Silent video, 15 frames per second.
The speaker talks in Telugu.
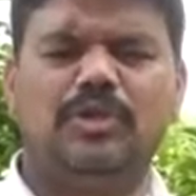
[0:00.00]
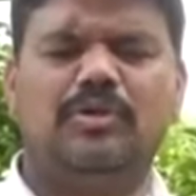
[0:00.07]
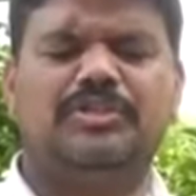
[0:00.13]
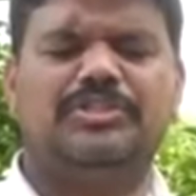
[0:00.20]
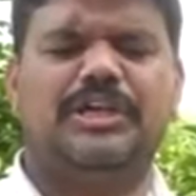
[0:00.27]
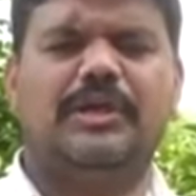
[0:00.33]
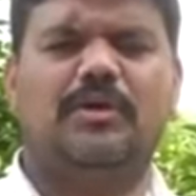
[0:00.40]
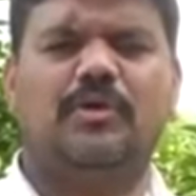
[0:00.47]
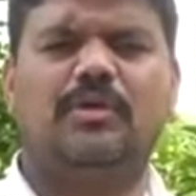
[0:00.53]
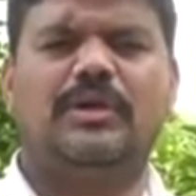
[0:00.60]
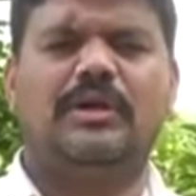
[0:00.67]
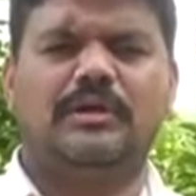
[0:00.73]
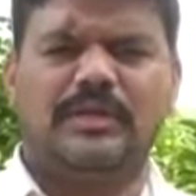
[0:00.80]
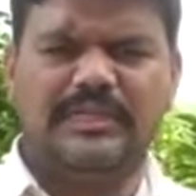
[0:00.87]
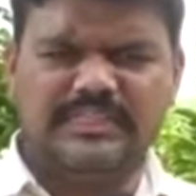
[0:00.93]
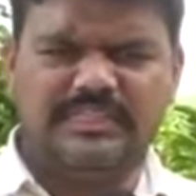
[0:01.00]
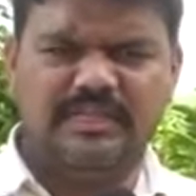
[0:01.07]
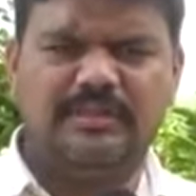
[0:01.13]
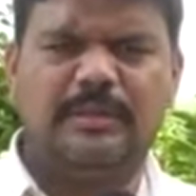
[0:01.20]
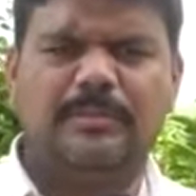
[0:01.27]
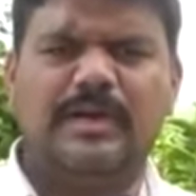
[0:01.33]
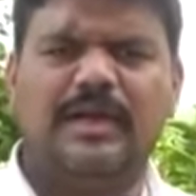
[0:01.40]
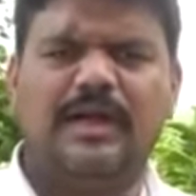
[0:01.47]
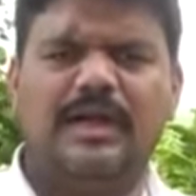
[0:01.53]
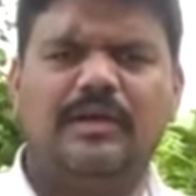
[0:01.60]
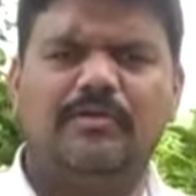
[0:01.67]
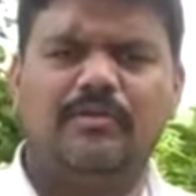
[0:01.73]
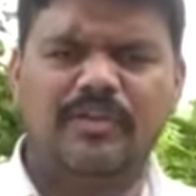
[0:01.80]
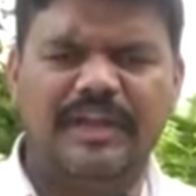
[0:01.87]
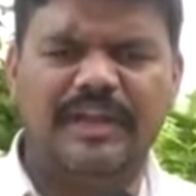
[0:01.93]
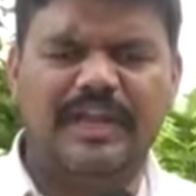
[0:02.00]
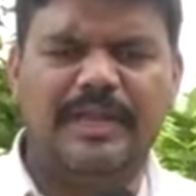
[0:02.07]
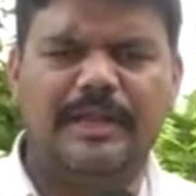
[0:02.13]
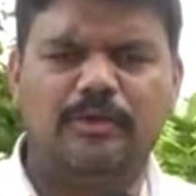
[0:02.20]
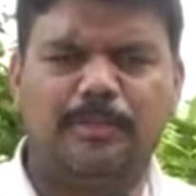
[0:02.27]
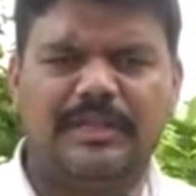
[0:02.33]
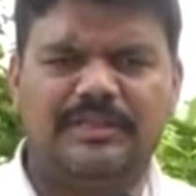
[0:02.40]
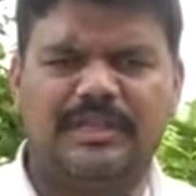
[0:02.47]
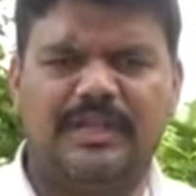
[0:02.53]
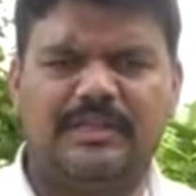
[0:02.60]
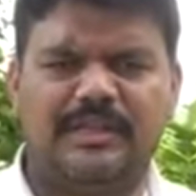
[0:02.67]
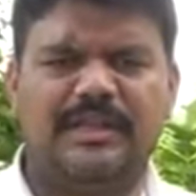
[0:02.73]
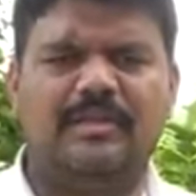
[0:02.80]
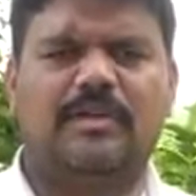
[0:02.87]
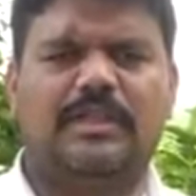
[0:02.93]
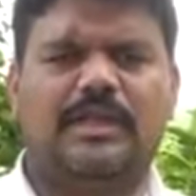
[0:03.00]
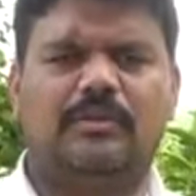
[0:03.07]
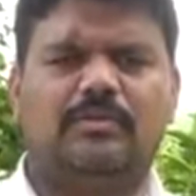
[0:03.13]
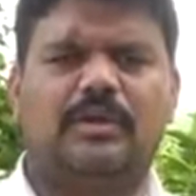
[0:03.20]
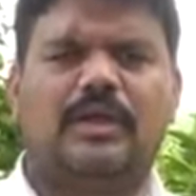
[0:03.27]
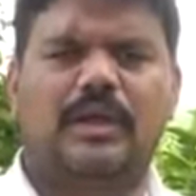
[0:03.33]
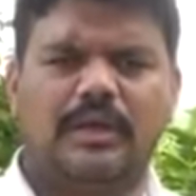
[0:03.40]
ముందుకొచ్చారు ఈ సందర్భంగా వినయనకు ప్రత్యేక ధన్యవాదాలు